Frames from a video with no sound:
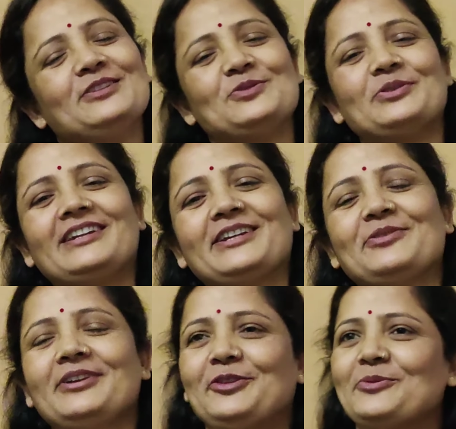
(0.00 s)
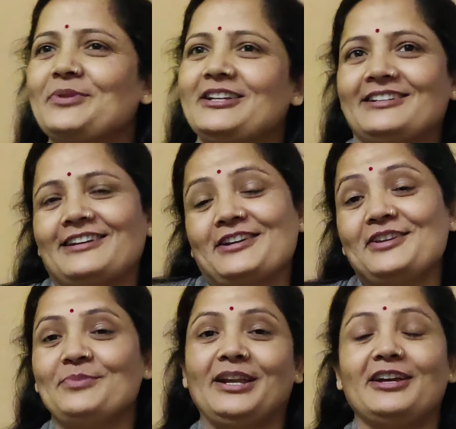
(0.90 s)
चोट लगी हुई है तो मैं
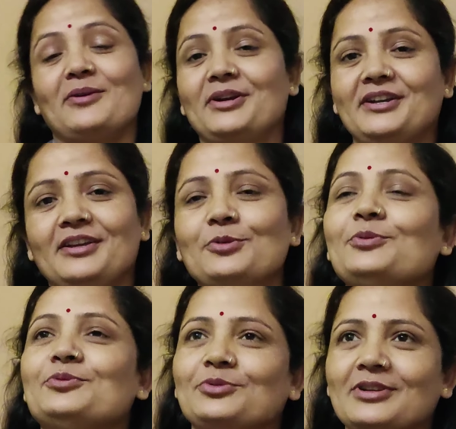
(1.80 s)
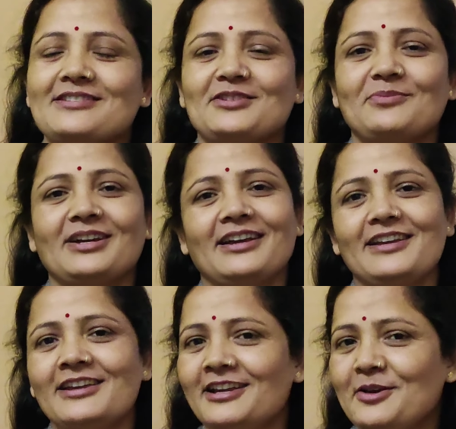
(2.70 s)
गई मैंने कहा मैं ठीक हूँ तो किचन में गई
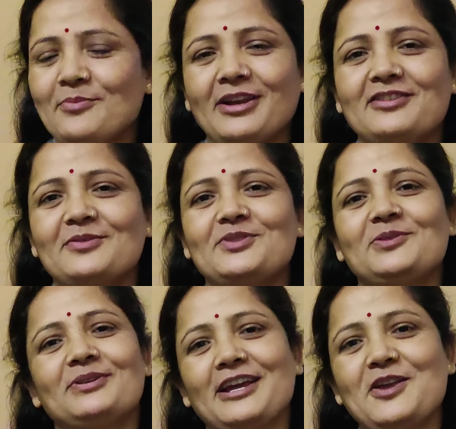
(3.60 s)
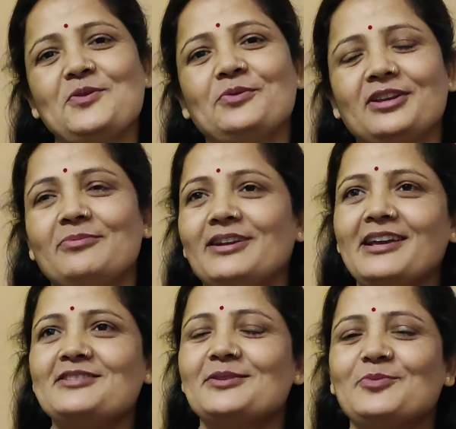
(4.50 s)
मैंने सब्जी बनाई रोटी
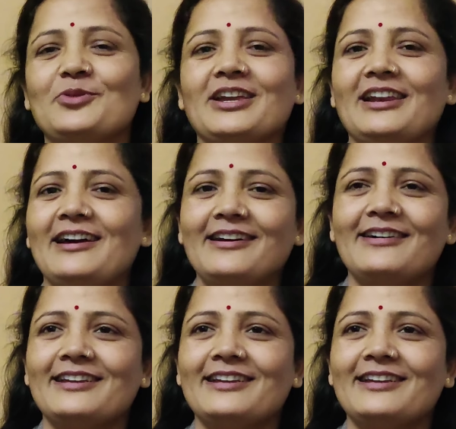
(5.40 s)
बनाई सबको खिलाया